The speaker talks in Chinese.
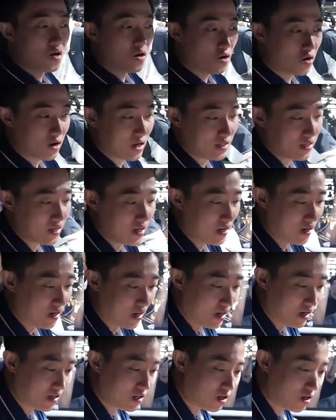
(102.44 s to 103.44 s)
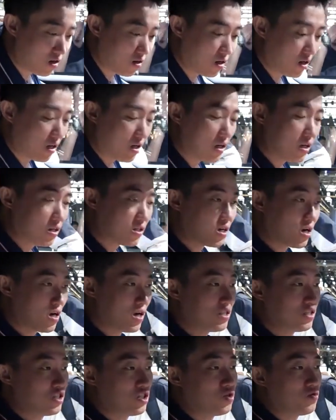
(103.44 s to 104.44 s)
OK，现在来到了长
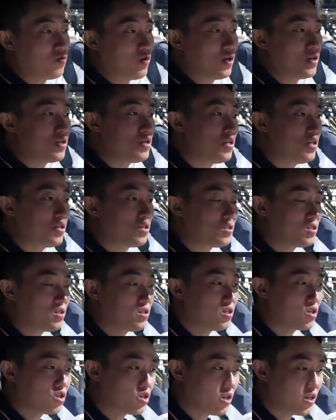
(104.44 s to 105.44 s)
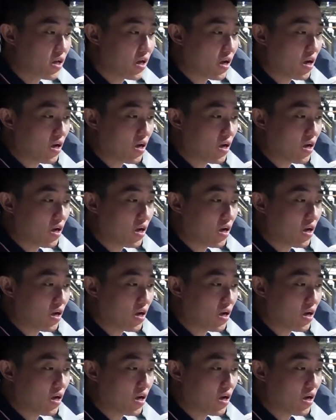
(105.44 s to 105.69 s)
安起源 E07 的车内